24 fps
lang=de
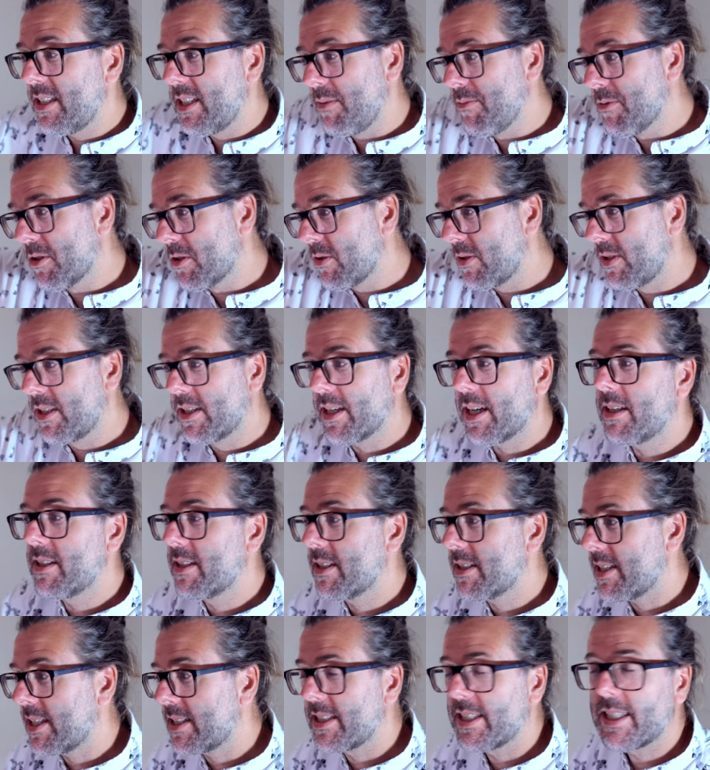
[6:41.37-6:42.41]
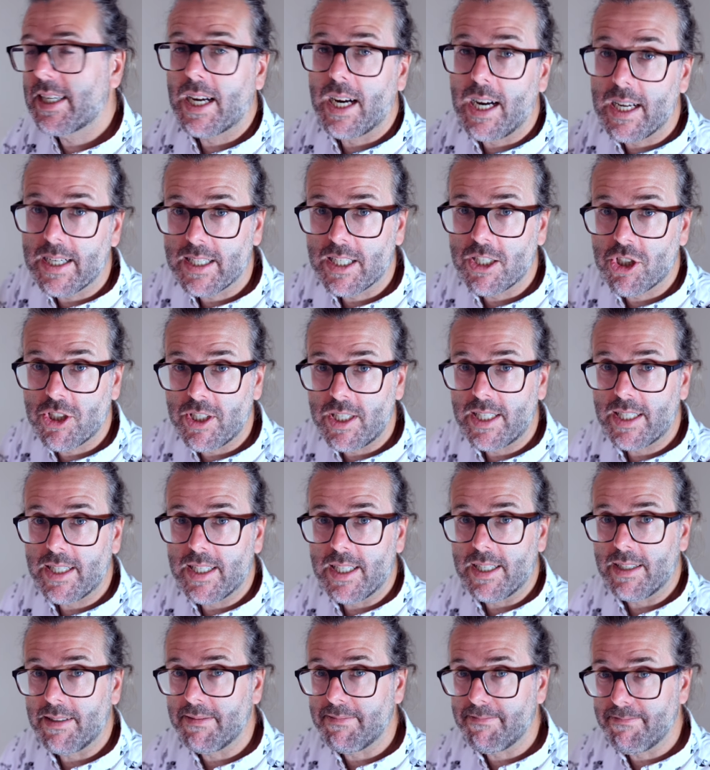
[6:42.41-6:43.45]
die man durch die
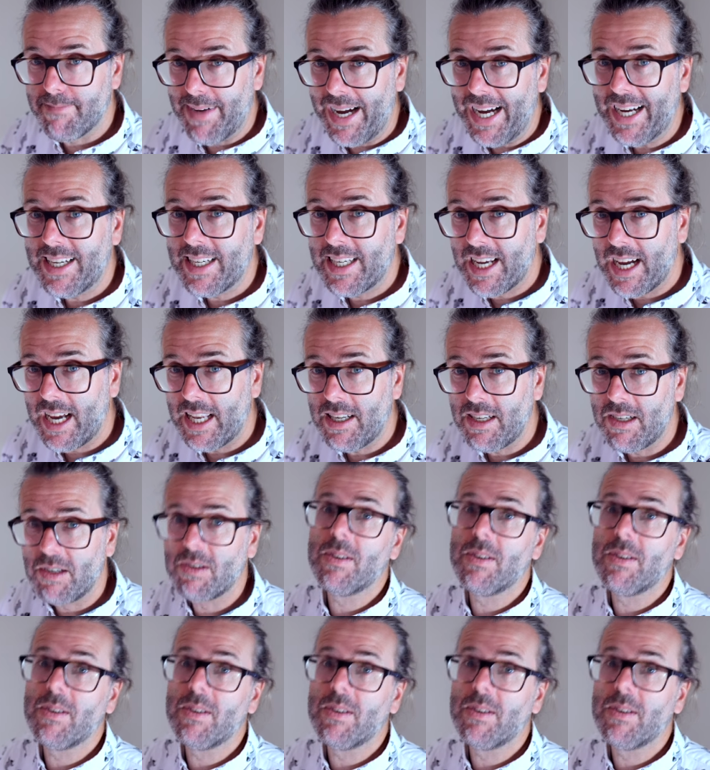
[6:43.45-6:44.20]
360-Grad-Geschichte machen kann.